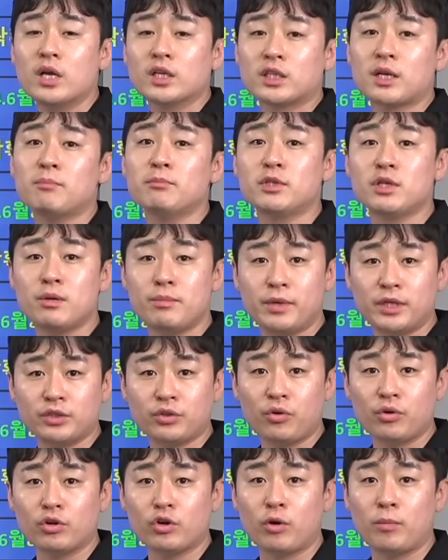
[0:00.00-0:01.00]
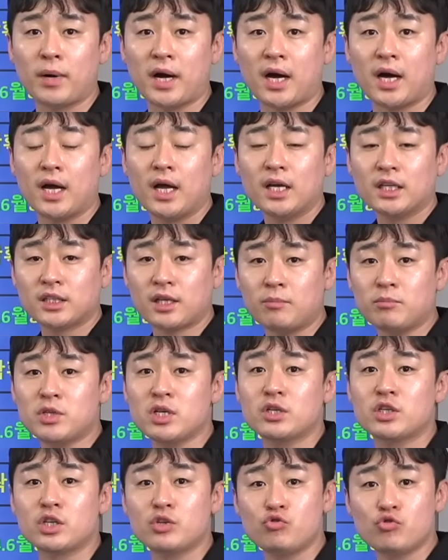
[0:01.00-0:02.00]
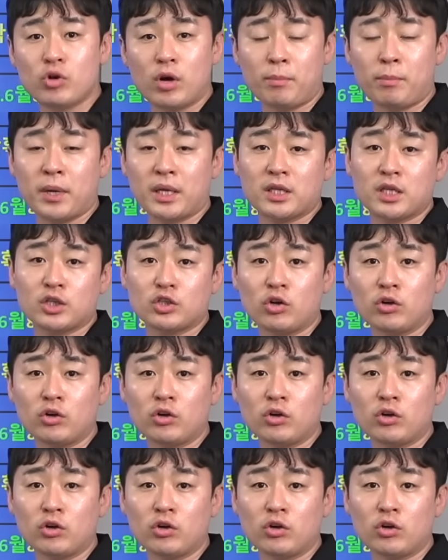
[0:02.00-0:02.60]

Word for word: 잠실 미송크로바, 잠실 진주아파트,